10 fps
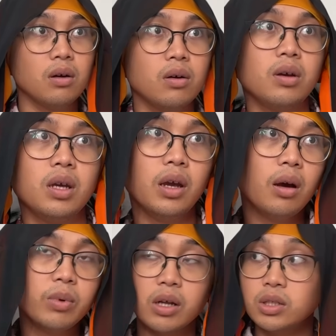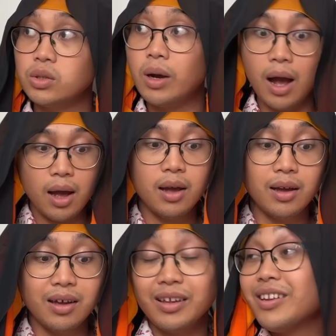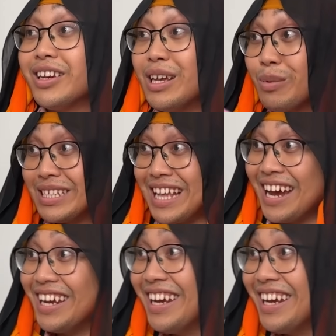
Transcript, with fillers: oh iya benar juga nih selesai